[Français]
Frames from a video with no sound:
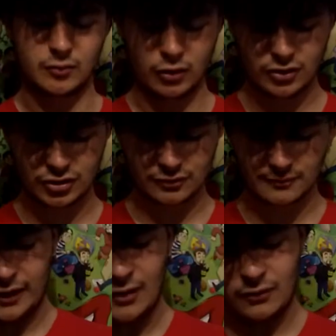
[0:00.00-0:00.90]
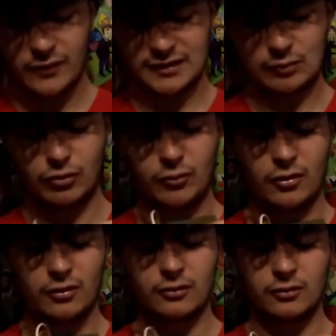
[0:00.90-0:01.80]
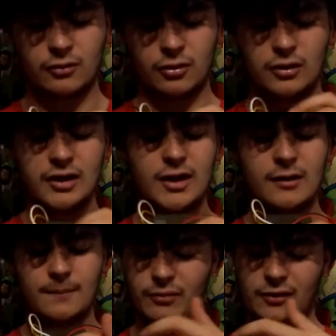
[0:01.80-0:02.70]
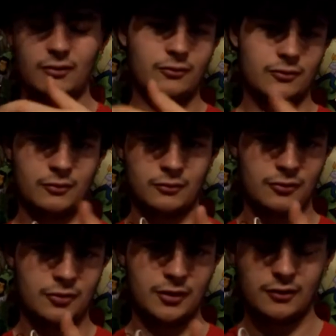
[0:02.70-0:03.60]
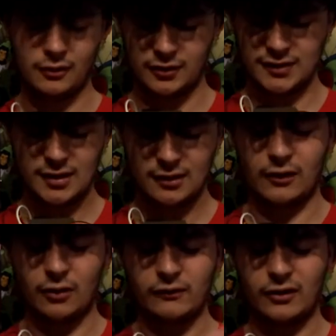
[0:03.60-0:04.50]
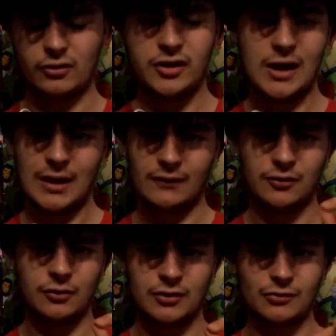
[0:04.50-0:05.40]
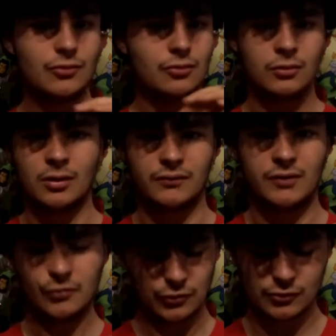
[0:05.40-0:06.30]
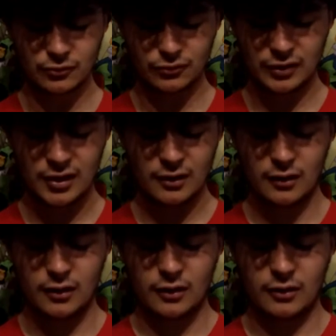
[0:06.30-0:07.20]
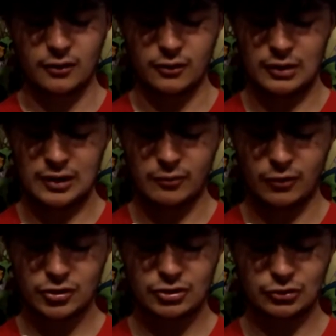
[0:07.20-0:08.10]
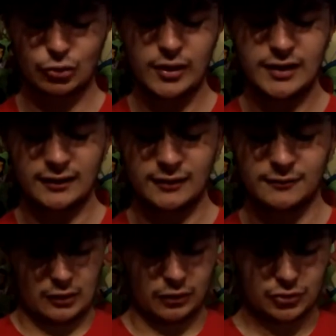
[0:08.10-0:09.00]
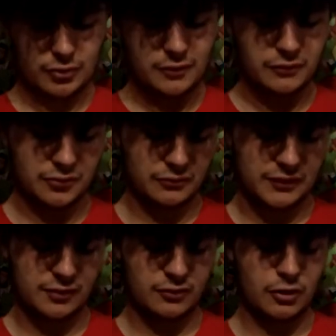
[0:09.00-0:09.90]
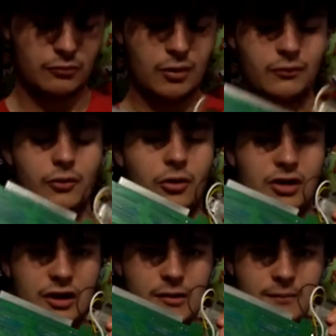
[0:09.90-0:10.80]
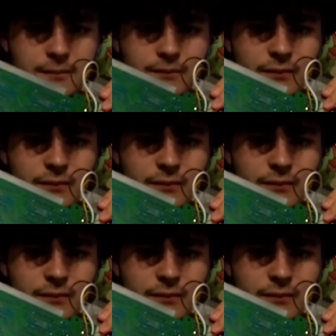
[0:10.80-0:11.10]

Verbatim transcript: 5 broches. Et on va simplement relier, en partant de, du connecteur ici, on va, on va relier avec de la soudure, fil ou tout ce que vous voulez, euh, les broches 3 et 4. Alors soit ce que vous faites, c'est comme moi vous le reliez,